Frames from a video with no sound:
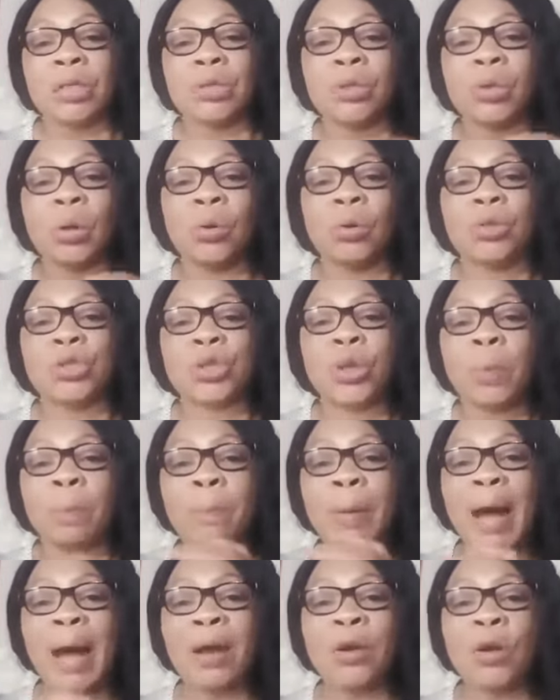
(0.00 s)
Donc, je
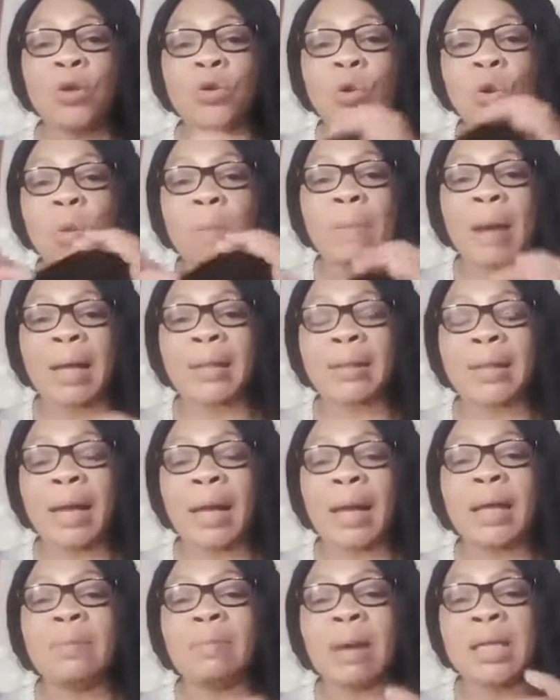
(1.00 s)
parle le
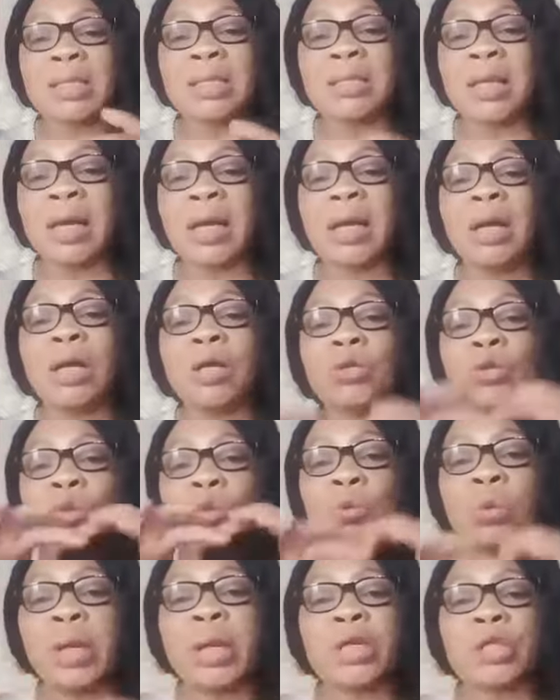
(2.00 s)
matin. Imaginez,
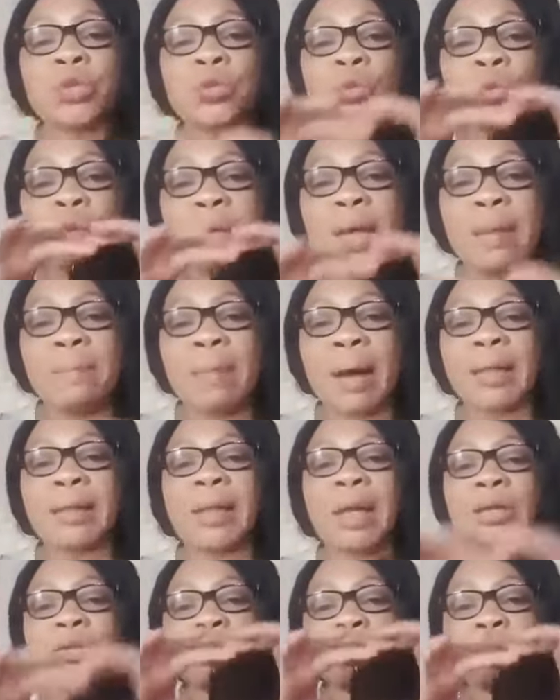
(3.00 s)
tous les jours, les
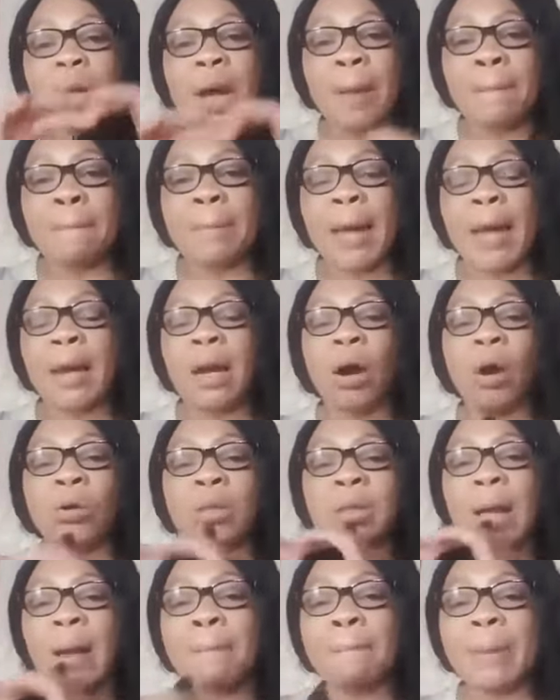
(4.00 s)
matins, tu appelles, on
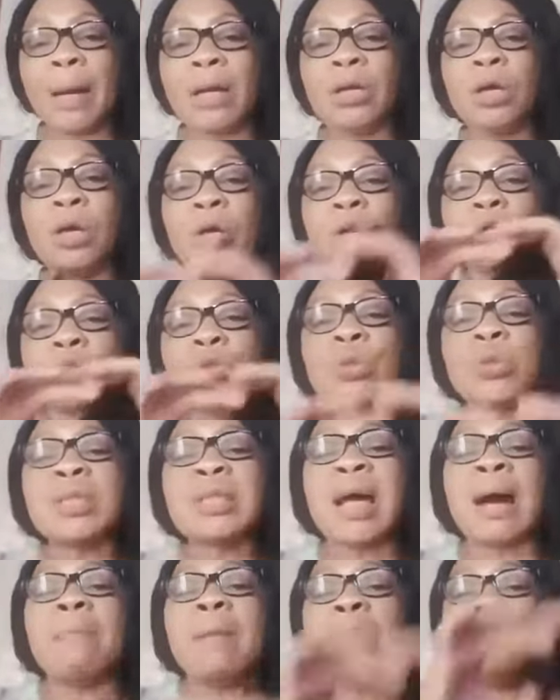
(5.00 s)
t'appelle
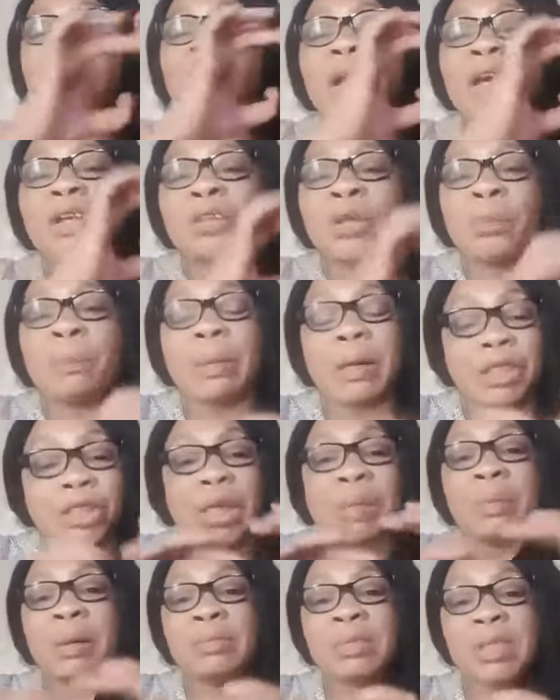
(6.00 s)
jusqu'à même 20...
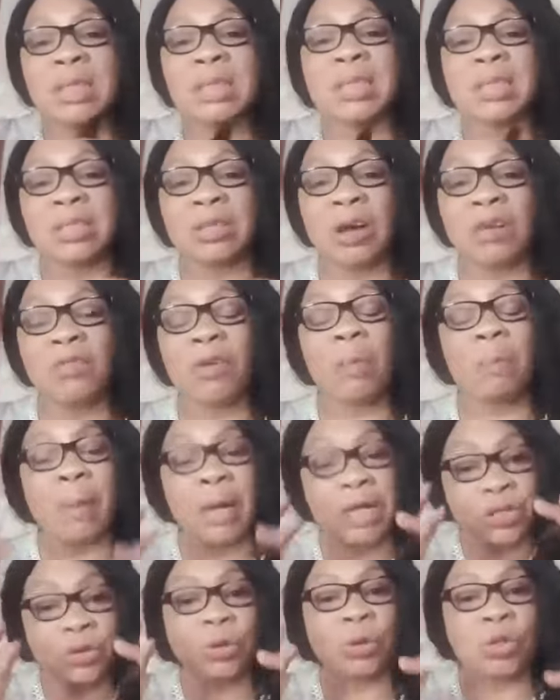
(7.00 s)
J'ai même dit 19h,
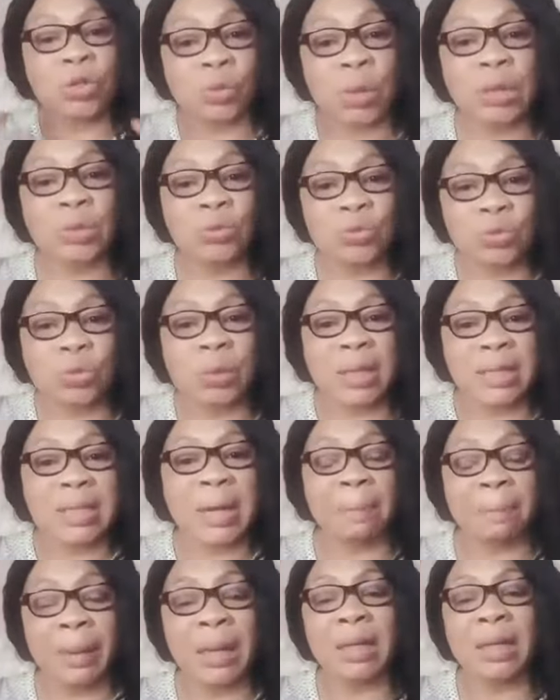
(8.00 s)
mais je reçois toujours les
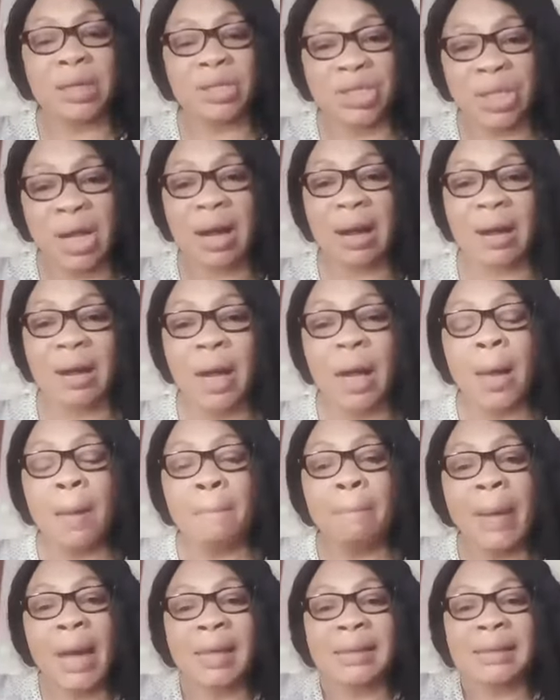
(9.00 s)
appels des gens.
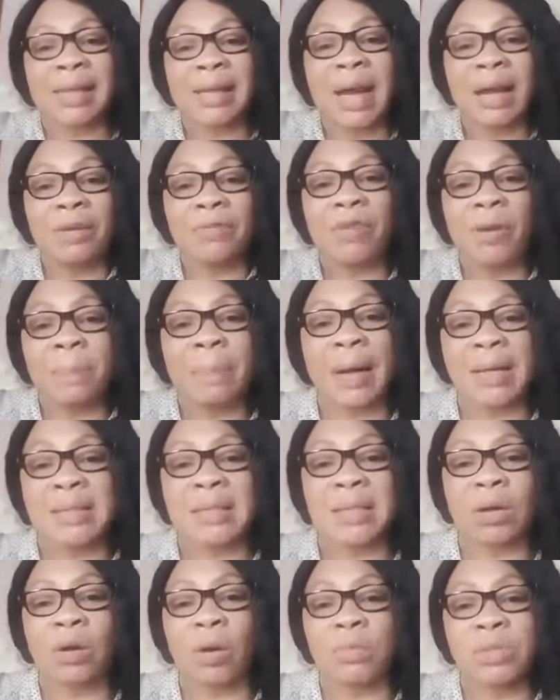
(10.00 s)
Mais cela ne veut pas
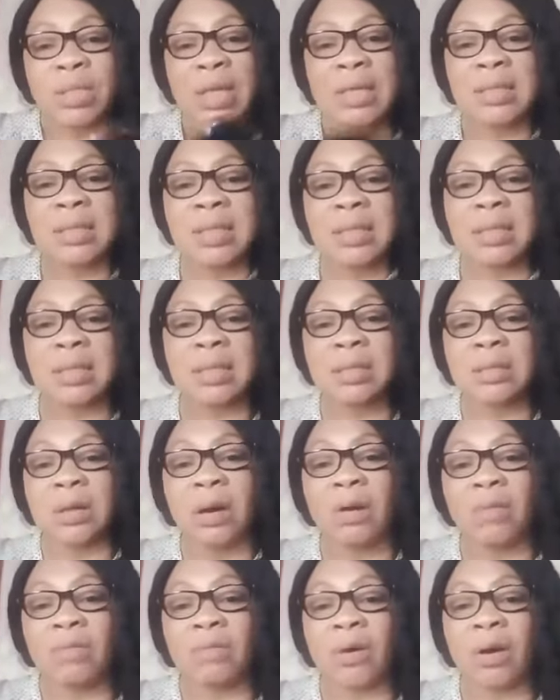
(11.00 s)
dire, comme j'ai dit
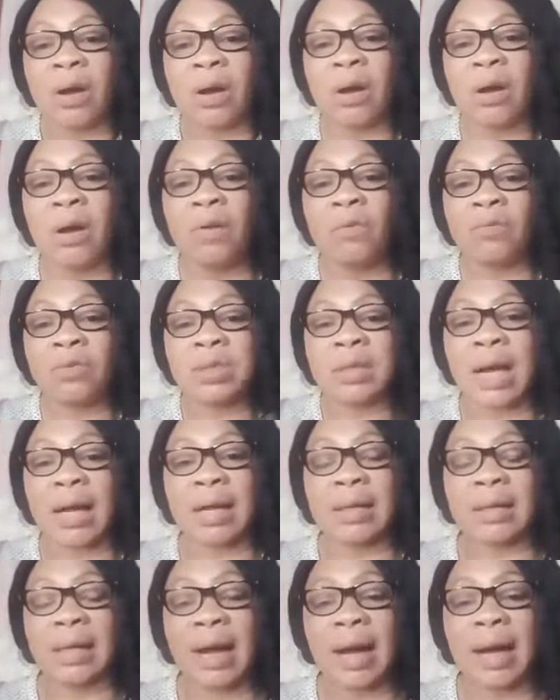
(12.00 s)
19h, vous
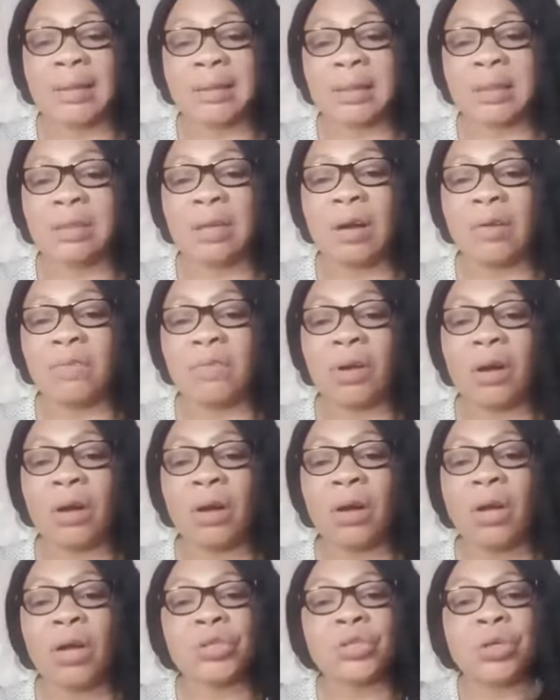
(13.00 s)
arrêtez à 19h,
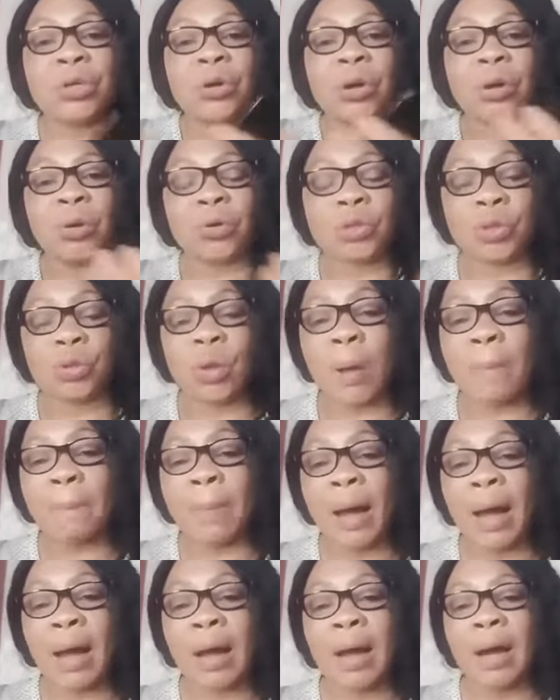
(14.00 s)
je ne reçois
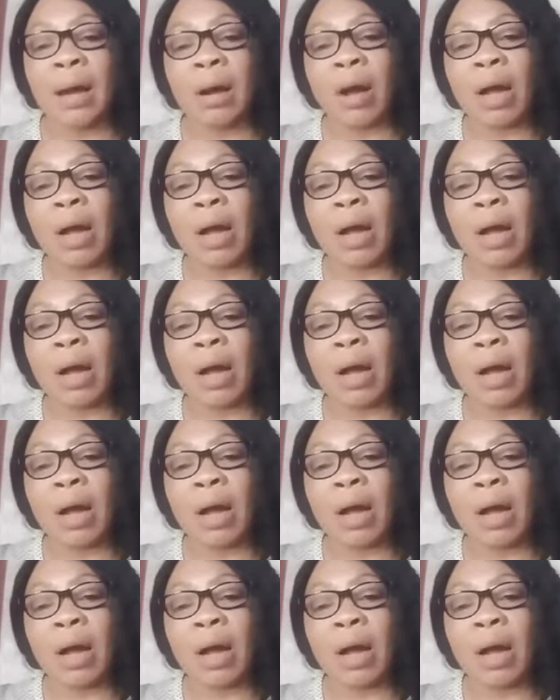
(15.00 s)
pas.